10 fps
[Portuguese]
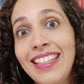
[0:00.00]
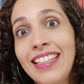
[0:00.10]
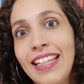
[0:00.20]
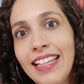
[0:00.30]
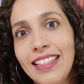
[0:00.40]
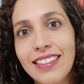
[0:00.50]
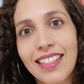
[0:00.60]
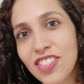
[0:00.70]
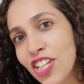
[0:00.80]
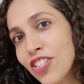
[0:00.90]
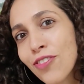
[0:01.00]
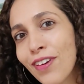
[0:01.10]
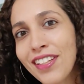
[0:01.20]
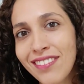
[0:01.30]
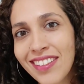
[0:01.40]
E nem a gente
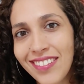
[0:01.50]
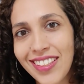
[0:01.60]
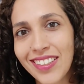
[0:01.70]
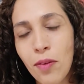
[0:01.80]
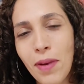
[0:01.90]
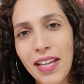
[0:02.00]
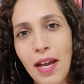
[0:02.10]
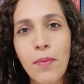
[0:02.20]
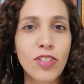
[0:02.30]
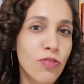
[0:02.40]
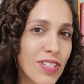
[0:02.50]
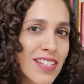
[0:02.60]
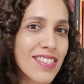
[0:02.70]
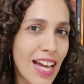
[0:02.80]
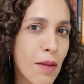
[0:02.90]
vai entender também, a menos que
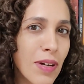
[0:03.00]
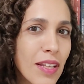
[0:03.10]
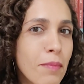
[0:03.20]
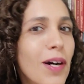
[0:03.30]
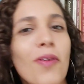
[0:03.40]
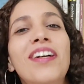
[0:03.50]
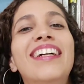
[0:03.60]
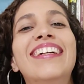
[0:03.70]
você saiba alemão,